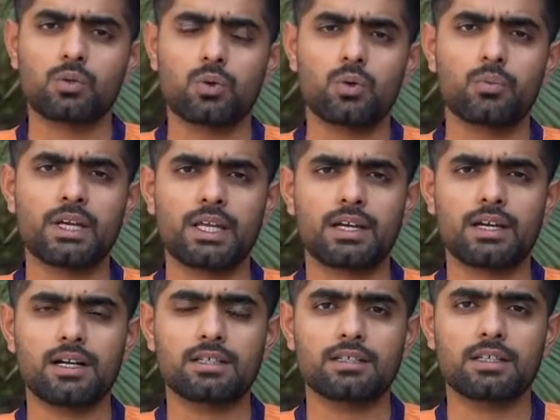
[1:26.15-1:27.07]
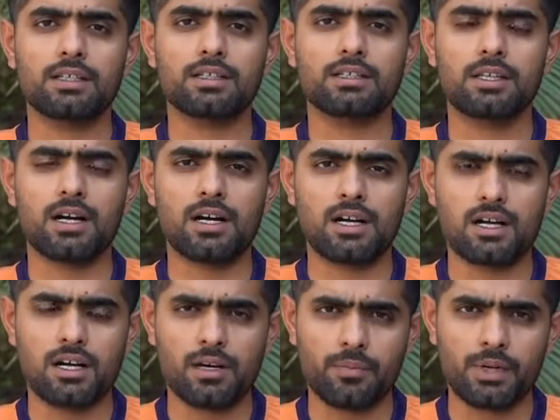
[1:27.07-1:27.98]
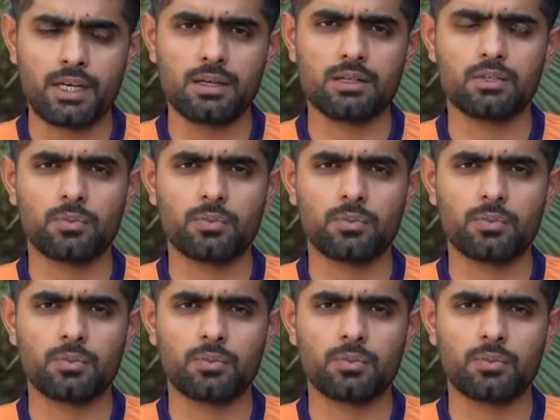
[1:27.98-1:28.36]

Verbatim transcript: तो मेरे ख्याल से इतना हमें